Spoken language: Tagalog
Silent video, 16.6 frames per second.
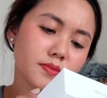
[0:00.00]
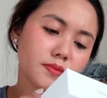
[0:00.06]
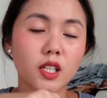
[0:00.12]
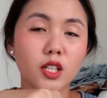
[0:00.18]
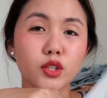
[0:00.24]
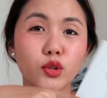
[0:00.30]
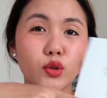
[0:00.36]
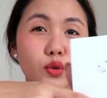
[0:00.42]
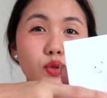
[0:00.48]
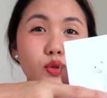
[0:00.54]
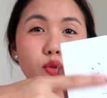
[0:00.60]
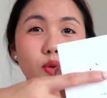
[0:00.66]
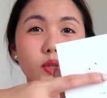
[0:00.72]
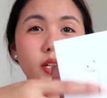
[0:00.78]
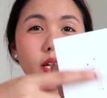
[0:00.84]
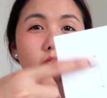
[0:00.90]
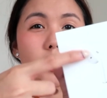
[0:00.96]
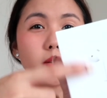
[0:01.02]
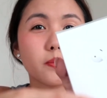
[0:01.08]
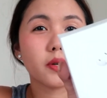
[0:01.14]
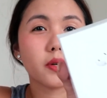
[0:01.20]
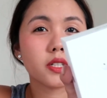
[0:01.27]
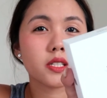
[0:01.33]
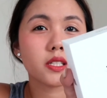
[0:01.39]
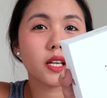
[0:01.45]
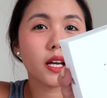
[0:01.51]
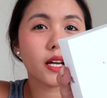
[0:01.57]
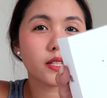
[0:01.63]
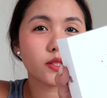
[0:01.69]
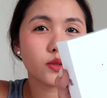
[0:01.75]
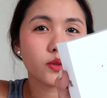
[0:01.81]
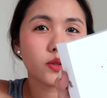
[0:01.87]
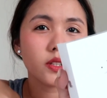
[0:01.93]
Ito yung gusto ko na AirPods,
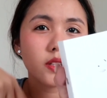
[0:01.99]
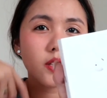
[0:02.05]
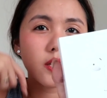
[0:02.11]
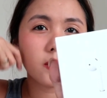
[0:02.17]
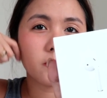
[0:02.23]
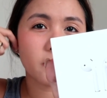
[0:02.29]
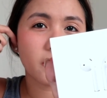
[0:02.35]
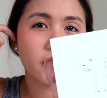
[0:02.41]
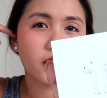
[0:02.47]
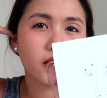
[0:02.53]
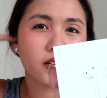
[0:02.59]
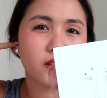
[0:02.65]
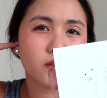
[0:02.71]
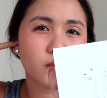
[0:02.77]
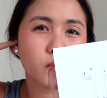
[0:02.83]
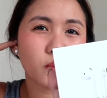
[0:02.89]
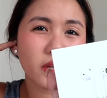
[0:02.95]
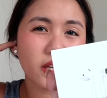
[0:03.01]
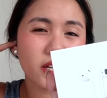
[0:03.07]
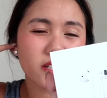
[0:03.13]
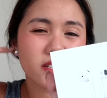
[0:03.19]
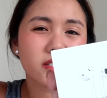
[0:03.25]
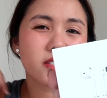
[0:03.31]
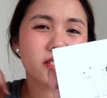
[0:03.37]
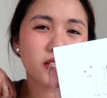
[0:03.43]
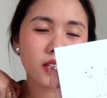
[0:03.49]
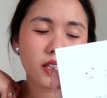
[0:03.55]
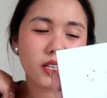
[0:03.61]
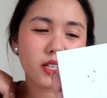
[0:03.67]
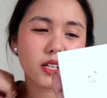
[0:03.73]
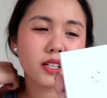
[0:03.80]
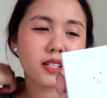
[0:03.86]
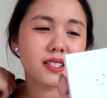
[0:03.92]
guys. Yung hindi parang weird sa
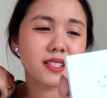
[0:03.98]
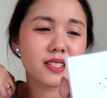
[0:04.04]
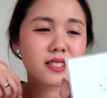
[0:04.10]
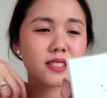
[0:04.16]
ears.